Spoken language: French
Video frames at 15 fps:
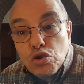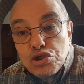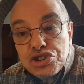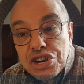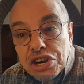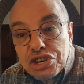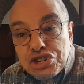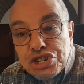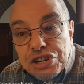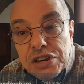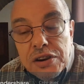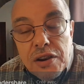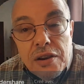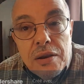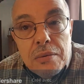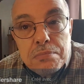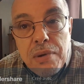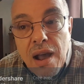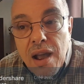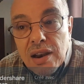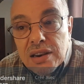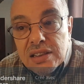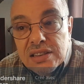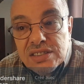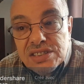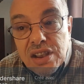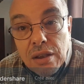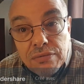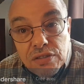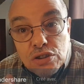recherché par les
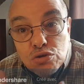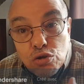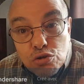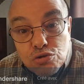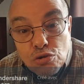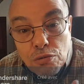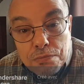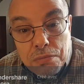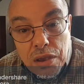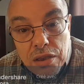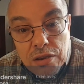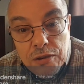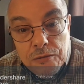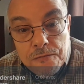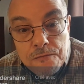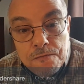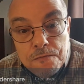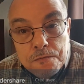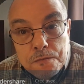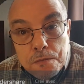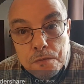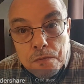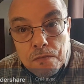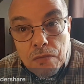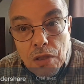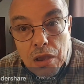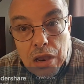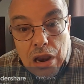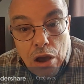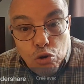services de son pays.
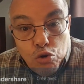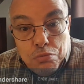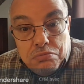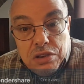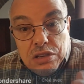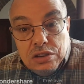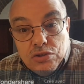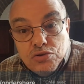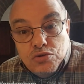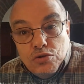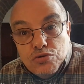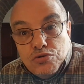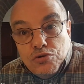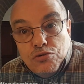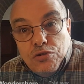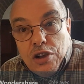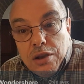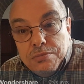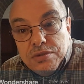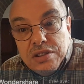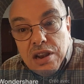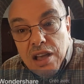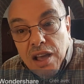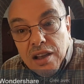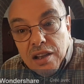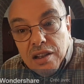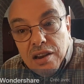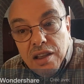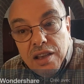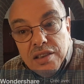Et la remise de ce Abdelhaq
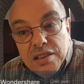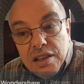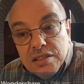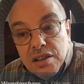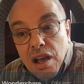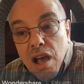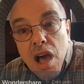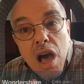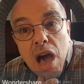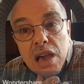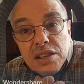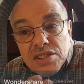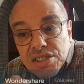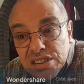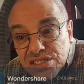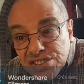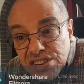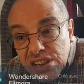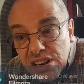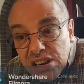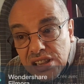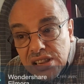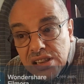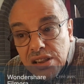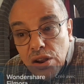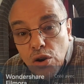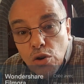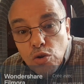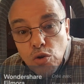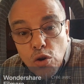al-Ayada a été scellée
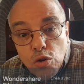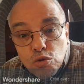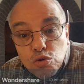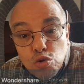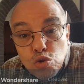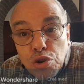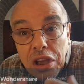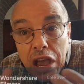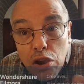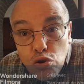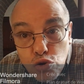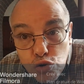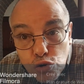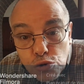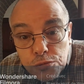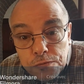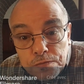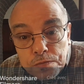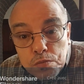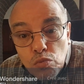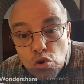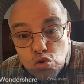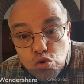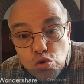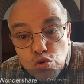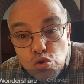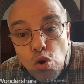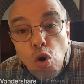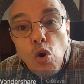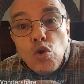lors d'une réunion
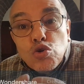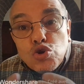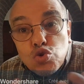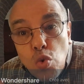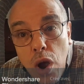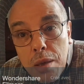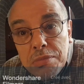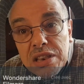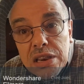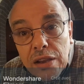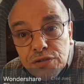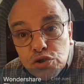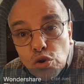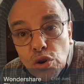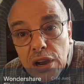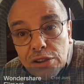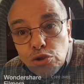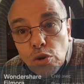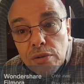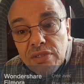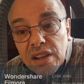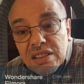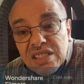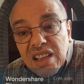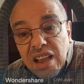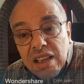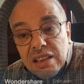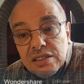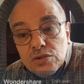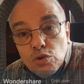tenue en juin
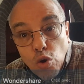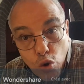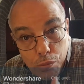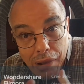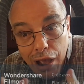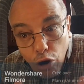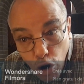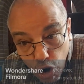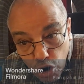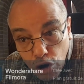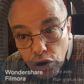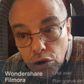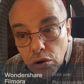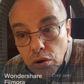1993 au Maroc